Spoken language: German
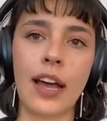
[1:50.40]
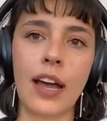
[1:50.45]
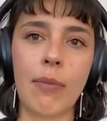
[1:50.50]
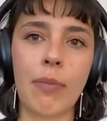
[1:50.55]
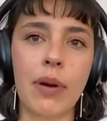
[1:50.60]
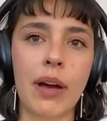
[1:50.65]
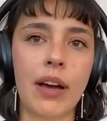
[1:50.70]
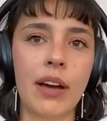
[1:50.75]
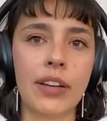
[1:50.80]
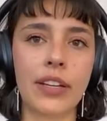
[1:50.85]

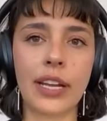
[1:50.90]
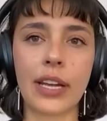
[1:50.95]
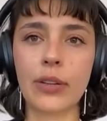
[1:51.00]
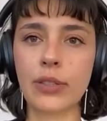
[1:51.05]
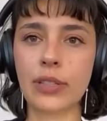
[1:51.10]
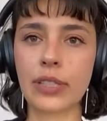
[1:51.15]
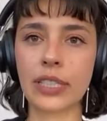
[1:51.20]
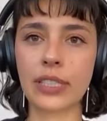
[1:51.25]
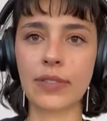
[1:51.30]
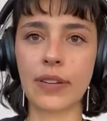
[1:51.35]
Aber
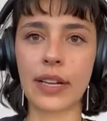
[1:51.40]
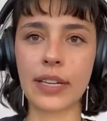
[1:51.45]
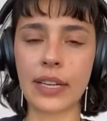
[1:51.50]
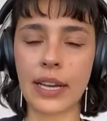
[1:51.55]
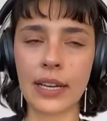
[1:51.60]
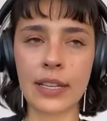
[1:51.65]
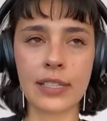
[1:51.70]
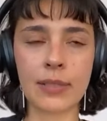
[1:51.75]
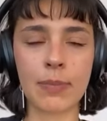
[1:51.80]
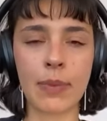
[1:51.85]
dadurch, dass wir halt
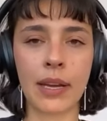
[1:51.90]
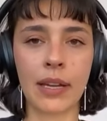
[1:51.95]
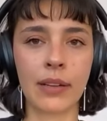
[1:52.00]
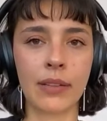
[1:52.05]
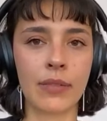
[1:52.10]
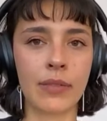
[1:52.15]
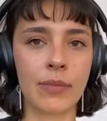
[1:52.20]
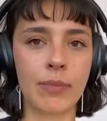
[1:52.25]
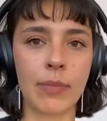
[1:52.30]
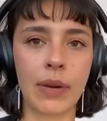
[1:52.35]
alles
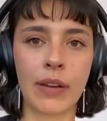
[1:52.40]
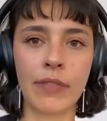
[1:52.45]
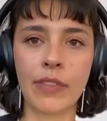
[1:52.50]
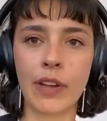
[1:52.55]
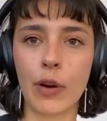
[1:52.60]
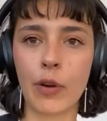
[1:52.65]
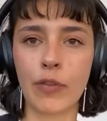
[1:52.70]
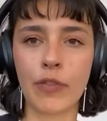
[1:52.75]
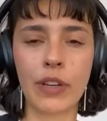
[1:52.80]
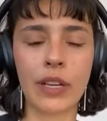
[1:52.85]
machen, machen
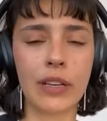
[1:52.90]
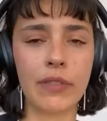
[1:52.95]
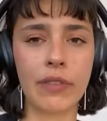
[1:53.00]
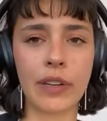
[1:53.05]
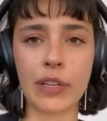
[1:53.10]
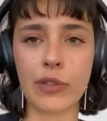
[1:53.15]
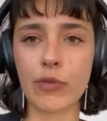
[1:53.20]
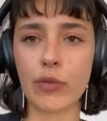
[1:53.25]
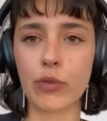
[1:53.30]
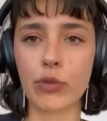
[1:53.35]
wir auch viel
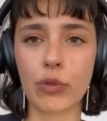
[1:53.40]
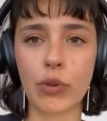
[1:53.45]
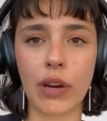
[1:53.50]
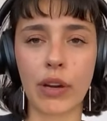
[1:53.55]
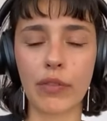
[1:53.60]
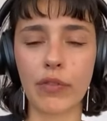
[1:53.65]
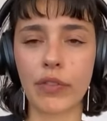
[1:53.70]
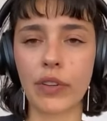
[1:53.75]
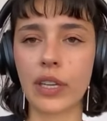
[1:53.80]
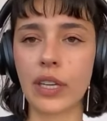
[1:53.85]

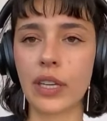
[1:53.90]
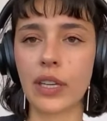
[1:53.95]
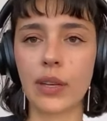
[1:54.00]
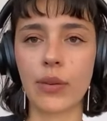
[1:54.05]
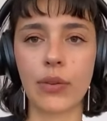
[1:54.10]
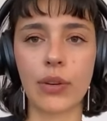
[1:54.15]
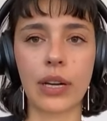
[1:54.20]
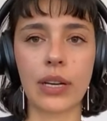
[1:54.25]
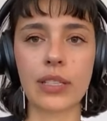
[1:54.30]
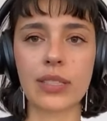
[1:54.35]

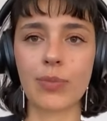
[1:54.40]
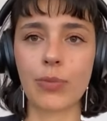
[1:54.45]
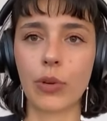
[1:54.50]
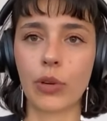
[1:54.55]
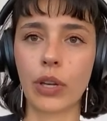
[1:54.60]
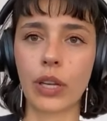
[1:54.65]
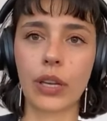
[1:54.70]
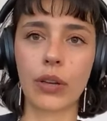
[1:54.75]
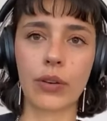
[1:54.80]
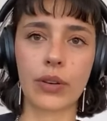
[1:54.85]
Eventfotografie und alles
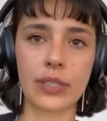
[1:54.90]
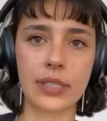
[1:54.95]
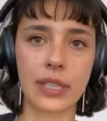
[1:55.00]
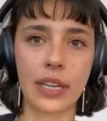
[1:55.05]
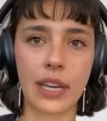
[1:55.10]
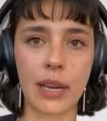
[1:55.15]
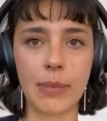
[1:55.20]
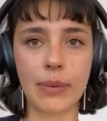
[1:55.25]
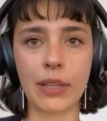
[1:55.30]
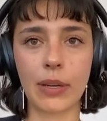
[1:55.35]
Mögliche. Und
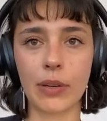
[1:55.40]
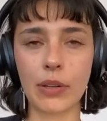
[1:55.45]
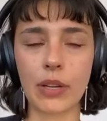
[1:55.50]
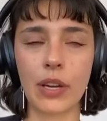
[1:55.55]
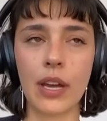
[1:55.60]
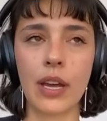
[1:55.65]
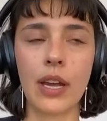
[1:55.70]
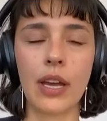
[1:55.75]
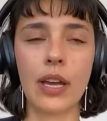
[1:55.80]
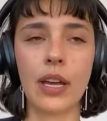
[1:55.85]
Deswegen habe ich auch
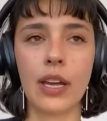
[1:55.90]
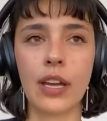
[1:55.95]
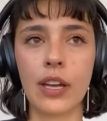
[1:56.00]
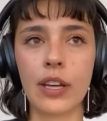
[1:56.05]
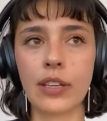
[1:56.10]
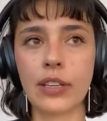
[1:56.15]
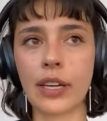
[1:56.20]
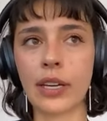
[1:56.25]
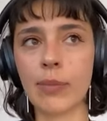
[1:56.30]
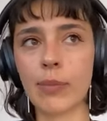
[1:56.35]

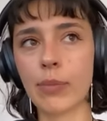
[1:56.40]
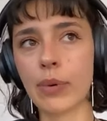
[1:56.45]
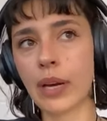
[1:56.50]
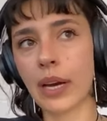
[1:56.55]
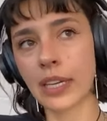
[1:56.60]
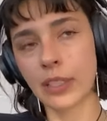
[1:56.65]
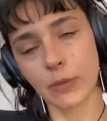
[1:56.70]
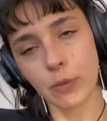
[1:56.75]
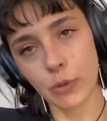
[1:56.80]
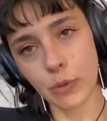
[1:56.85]
dann im
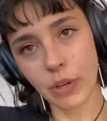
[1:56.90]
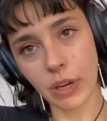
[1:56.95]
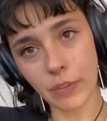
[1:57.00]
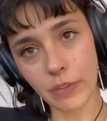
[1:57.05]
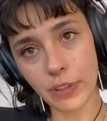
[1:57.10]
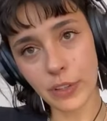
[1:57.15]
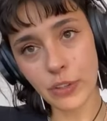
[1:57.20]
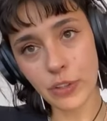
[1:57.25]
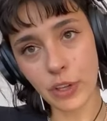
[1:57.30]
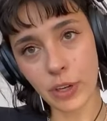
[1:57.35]
Bereich
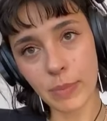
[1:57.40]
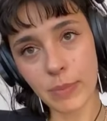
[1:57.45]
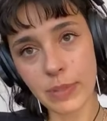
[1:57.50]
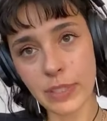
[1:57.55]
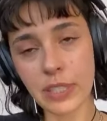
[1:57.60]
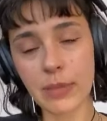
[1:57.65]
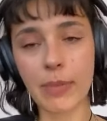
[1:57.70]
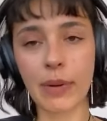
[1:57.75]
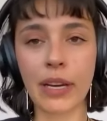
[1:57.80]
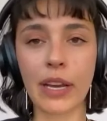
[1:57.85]
Fotografie schon ein
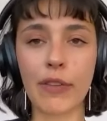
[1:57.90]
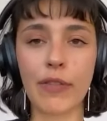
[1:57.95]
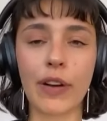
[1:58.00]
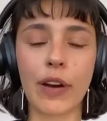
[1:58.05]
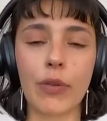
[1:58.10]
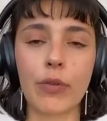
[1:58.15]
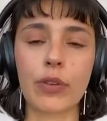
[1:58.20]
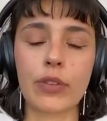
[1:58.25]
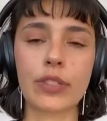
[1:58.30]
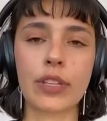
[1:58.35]
bisschen meine
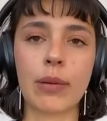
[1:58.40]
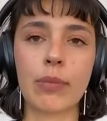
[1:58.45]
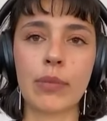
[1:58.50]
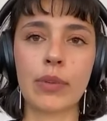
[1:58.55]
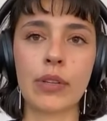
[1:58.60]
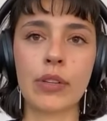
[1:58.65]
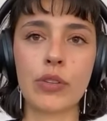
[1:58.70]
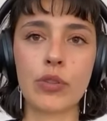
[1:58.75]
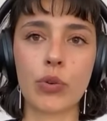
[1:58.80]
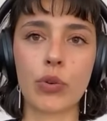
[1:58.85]
Erfahrung
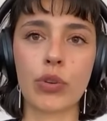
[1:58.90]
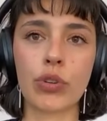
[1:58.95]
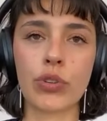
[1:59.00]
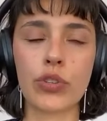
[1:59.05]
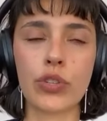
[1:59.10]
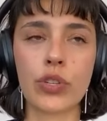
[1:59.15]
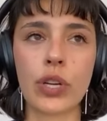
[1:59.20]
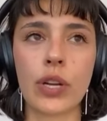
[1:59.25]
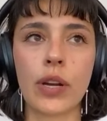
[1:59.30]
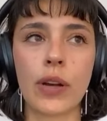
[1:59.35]
gesammelt
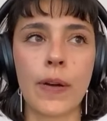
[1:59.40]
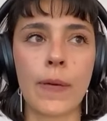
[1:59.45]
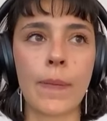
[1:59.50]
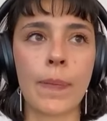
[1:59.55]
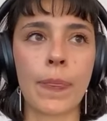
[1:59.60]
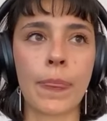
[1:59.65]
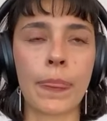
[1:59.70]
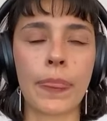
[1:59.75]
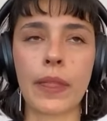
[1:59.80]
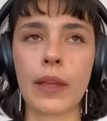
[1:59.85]
und
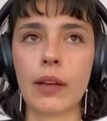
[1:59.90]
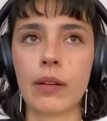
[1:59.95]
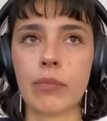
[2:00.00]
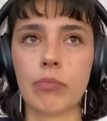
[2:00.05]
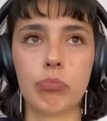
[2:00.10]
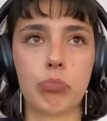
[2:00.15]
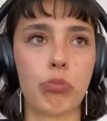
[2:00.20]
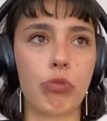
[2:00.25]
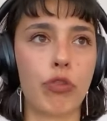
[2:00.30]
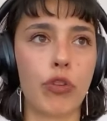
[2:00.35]

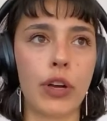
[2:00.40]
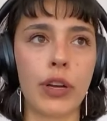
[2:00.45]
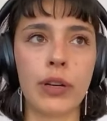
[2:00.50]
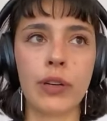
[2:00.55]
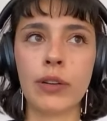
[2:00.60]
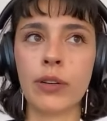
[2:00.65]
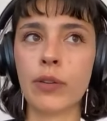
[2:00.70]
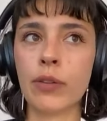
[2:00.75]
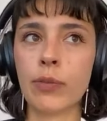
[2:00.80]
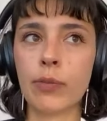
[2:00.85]

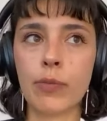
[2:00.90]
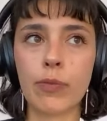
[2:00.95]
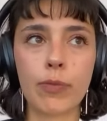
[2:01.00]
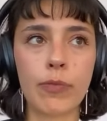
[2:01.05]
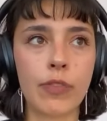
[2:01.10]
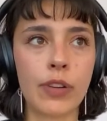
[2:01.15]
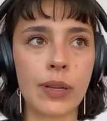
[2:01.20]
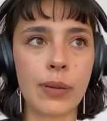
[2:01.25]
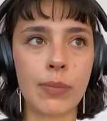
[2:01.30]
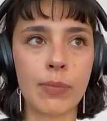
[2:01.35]
von
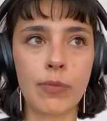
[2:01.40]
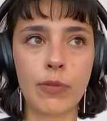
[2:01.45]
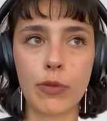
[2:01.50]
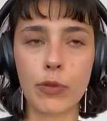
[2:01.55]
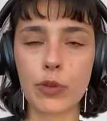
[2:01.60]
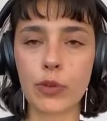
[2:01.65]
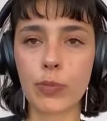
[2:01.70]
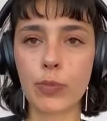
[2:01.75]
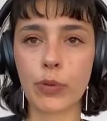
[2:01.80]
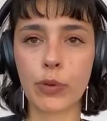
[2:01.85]
Film,
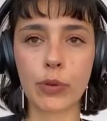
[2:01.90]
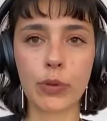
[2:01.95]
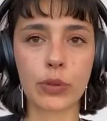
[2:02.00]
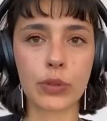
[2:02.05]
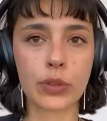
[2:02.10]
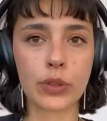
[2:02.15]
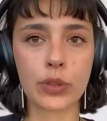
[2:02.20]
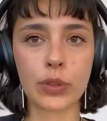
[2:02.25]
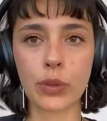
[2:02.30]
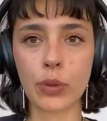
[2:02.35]

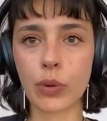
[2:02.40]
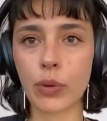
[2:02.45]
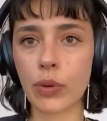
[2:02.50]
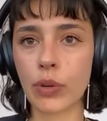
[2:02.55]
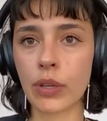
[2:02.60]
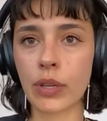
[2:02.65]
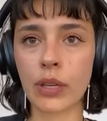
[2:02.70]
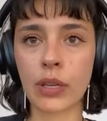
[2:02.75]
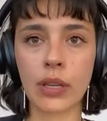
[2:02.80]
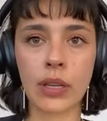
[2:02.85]

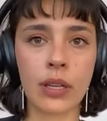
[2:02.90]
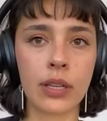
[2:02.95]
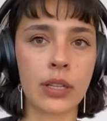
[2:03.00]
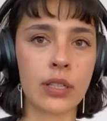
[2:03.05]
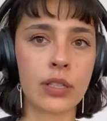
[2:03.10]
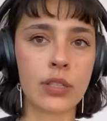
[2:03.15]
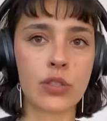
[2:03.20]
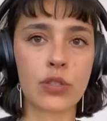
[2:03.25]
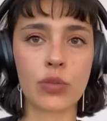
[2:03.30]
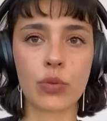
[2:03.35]
Fotoproduktion
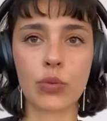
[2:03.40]
hin